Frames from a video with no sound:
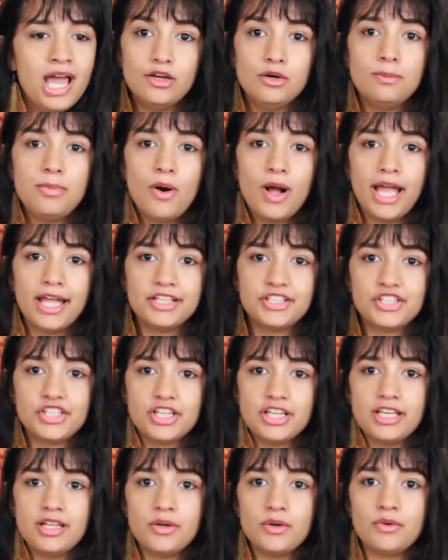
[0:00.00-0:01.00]
E o Bom
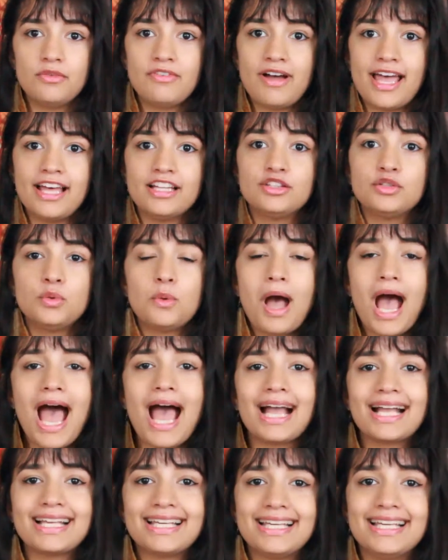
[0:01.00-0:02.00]
Retiro vai
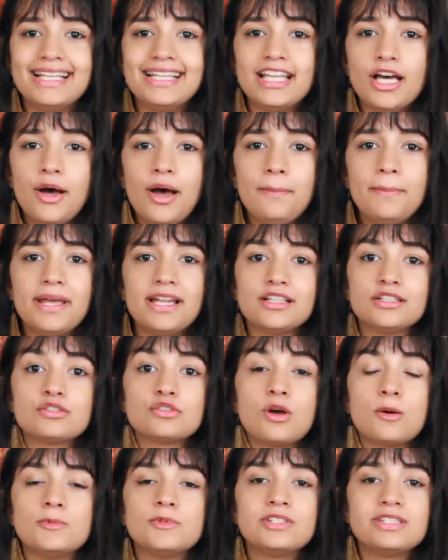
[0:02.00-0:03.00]
atuar aqui não apenas
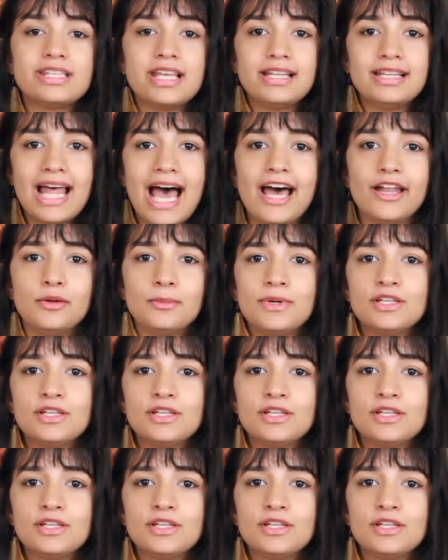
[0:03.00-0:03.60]
como cenário,